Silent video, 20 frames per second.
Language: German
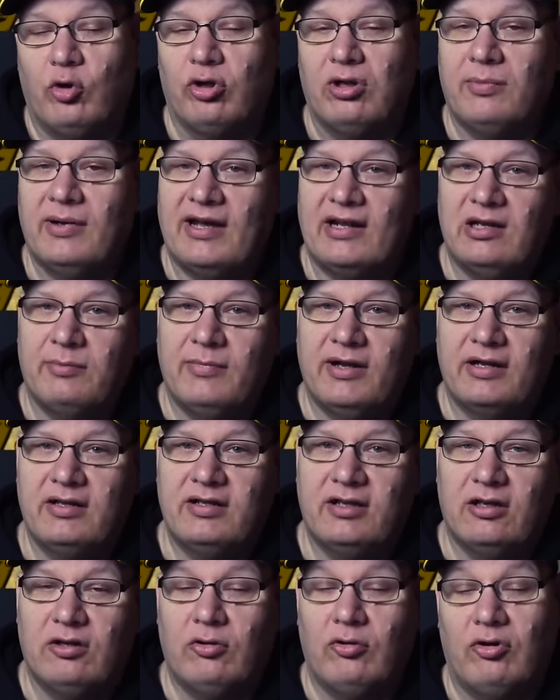oder bei
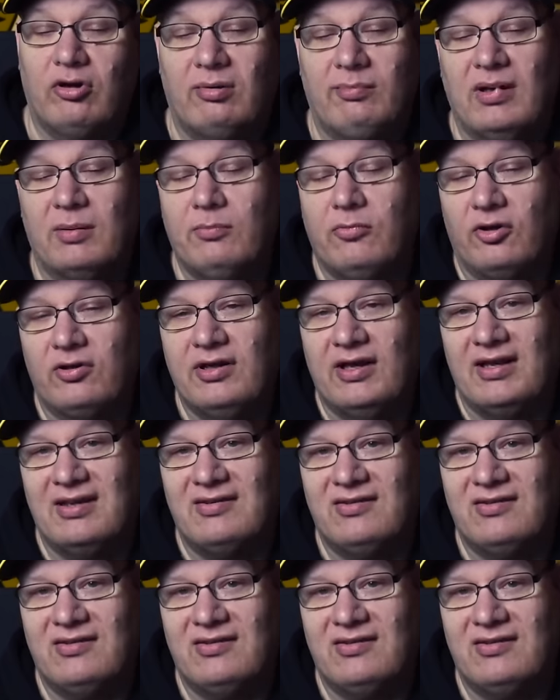Alemannia oder beim Bonner